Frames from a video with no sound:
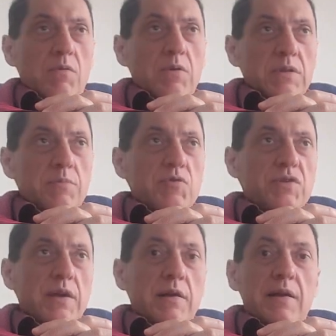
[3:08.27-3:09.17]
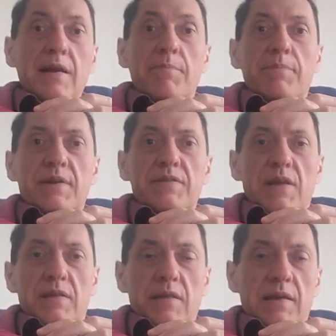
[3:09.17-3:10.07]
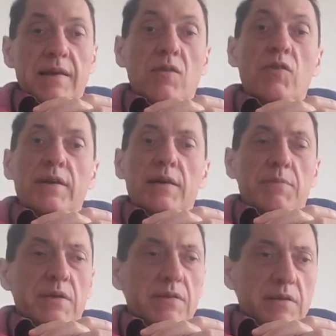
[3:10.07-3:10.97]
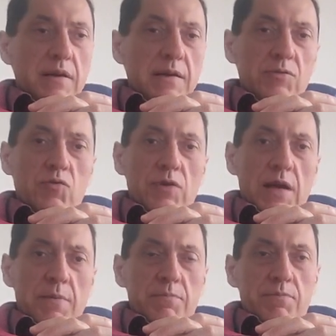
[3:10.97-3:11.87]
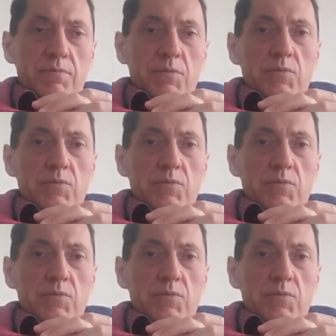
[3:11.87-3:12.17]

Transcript: Quindi Mosè rappresenta allegoricamente la Torah,